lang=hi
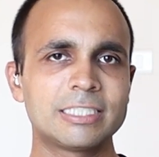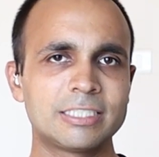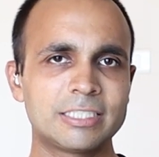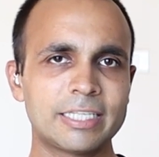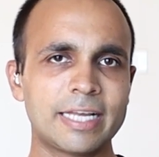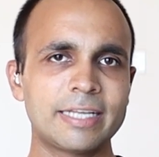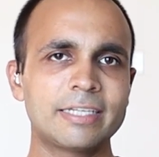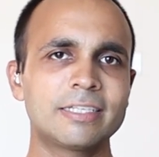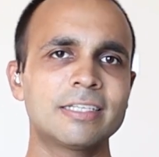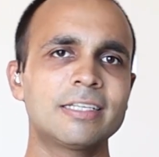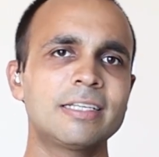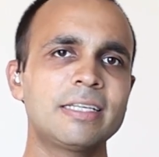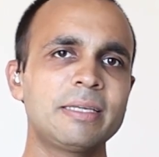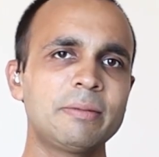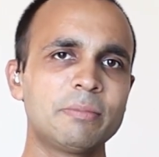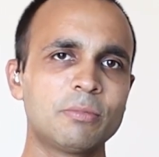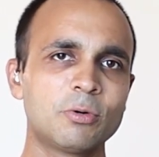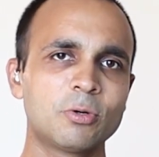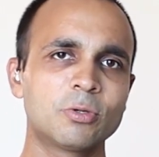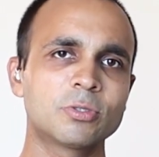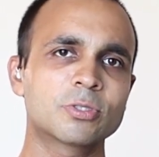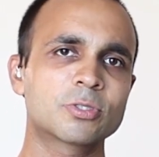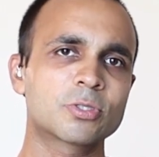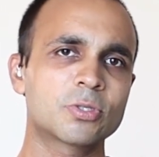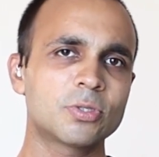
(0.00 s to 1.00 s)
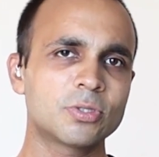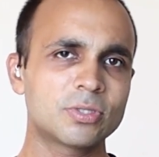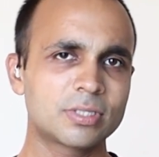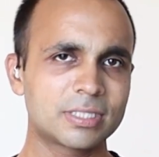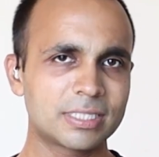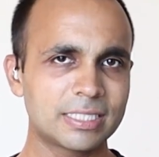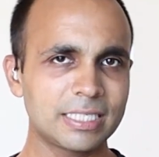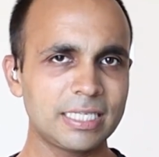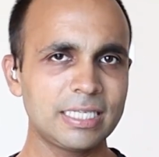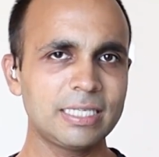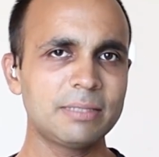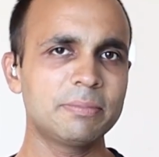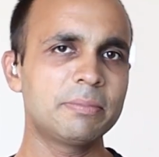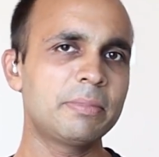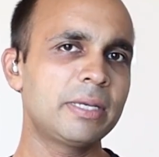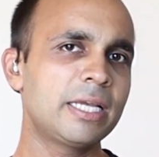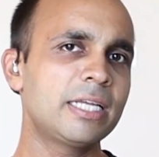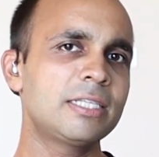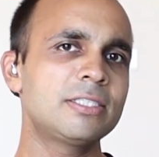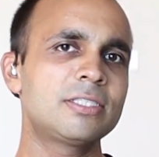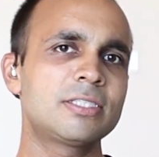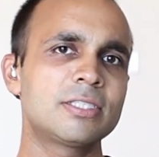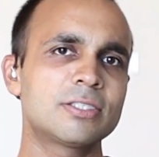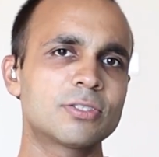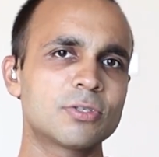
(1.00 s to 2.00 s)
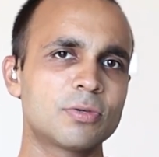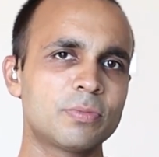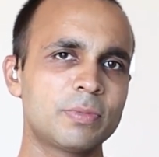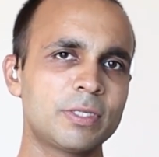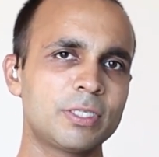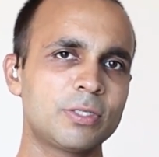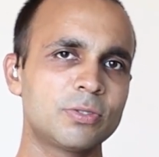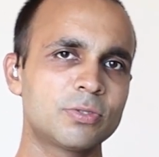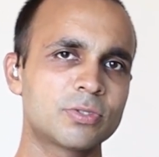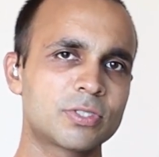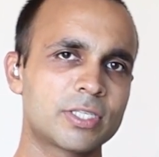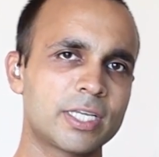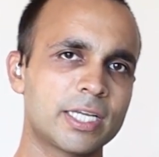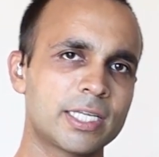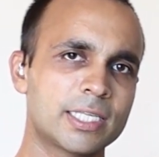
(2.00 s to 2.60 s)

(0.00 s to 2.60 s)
जनरली मोड्स को तीन मेन चीज़ों में यूज़